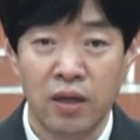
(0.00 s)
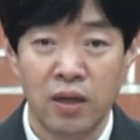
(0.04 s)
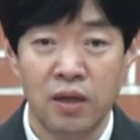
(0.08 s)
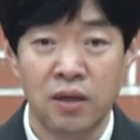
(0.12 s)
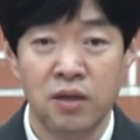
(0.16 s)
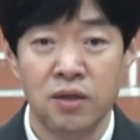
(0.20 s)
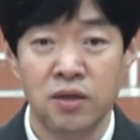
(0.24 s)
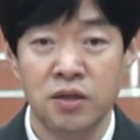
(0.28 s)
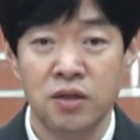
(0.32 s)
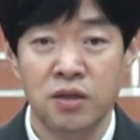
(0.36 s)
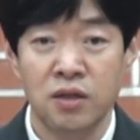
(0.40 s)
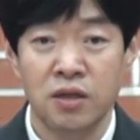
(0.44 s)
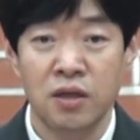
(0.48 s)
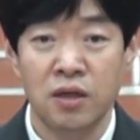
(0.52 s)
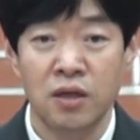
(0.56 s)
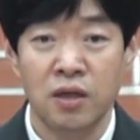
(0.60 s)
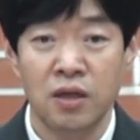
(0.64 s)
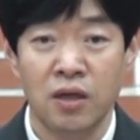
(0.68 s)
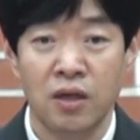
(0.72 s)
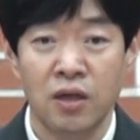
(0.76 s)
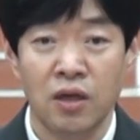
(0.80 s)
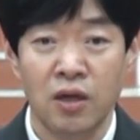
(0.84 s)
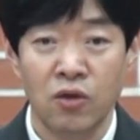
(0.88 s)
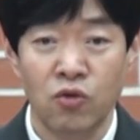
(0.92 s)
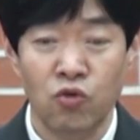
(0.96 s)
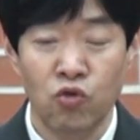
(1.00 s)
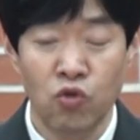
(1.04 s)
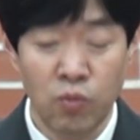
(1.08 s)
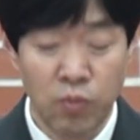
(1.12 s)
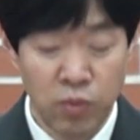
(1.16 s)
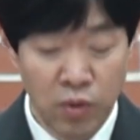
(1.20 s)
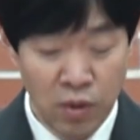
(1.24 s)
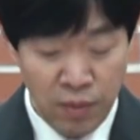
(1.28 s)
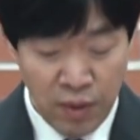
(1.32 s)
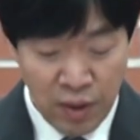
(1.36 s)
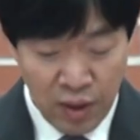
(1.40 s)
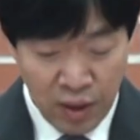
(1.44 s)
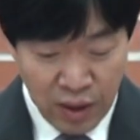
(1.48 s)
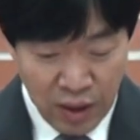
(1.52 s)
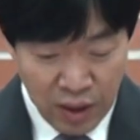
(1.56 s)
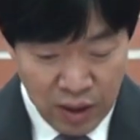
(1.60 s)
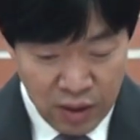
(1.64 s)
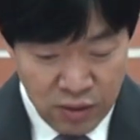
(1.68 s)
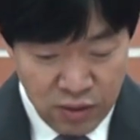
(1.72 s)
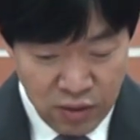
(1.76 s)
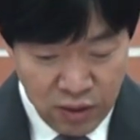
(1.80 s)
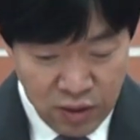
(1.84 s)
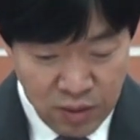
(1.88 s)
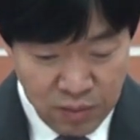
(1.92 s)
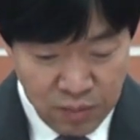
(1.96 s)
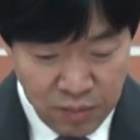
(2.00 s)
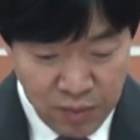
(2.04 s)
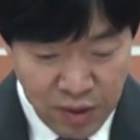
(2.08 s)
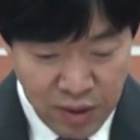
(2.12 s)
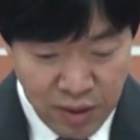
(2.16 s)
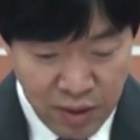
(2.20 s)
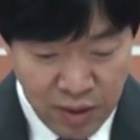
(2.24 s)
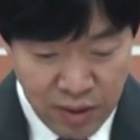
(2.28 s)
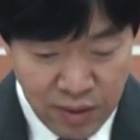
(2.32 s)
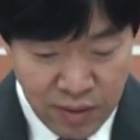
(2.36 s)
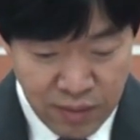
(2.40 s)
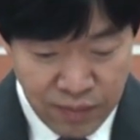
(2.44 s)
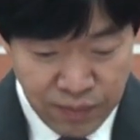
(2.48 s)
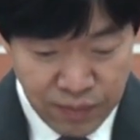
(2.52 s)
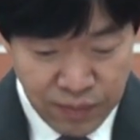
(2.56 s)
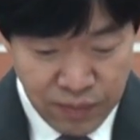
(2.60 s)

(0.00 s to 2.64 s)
이것이 율법의 강령입니다.